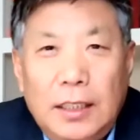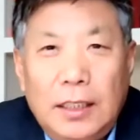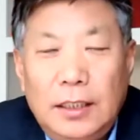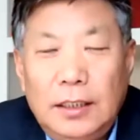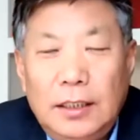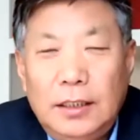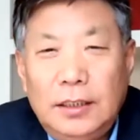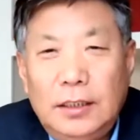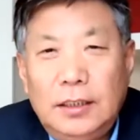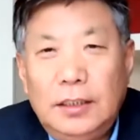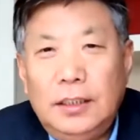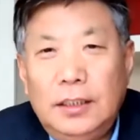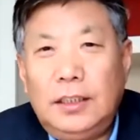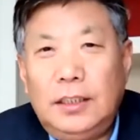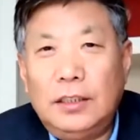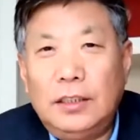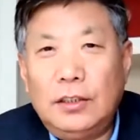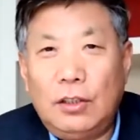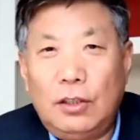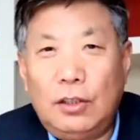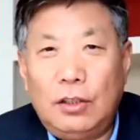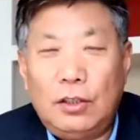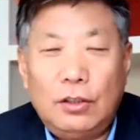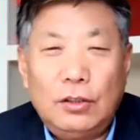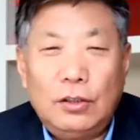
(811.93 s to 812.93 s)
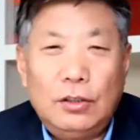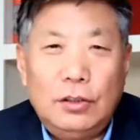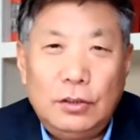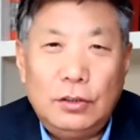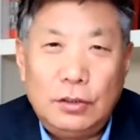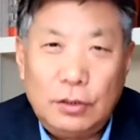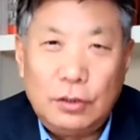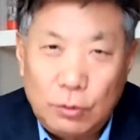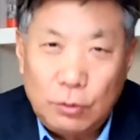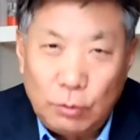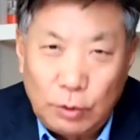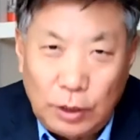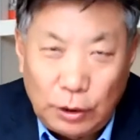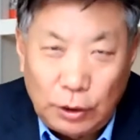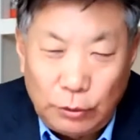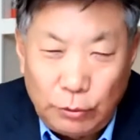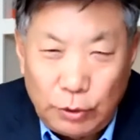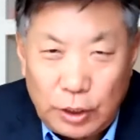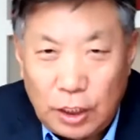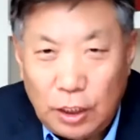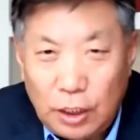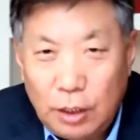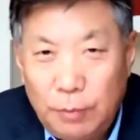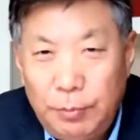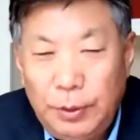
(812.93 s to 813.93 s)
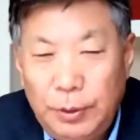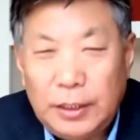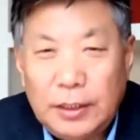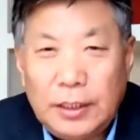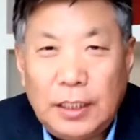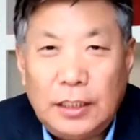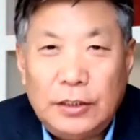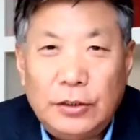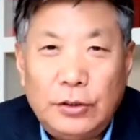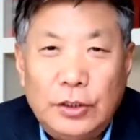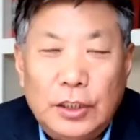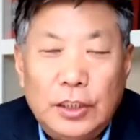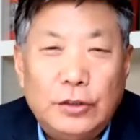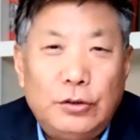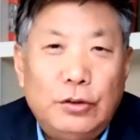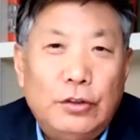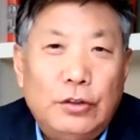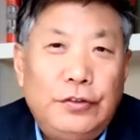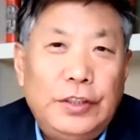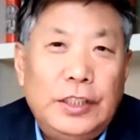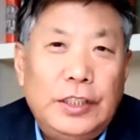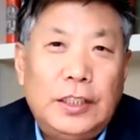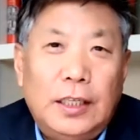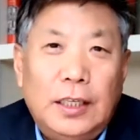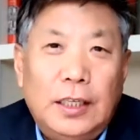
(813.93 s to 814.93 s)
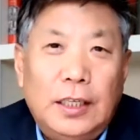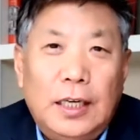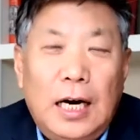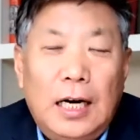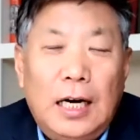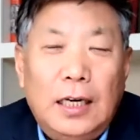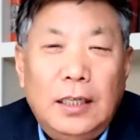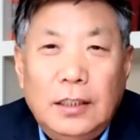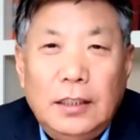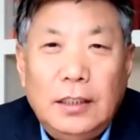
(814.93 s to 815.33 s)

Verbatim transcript: 一一听到共产主义革命，那就热血沸腾啊，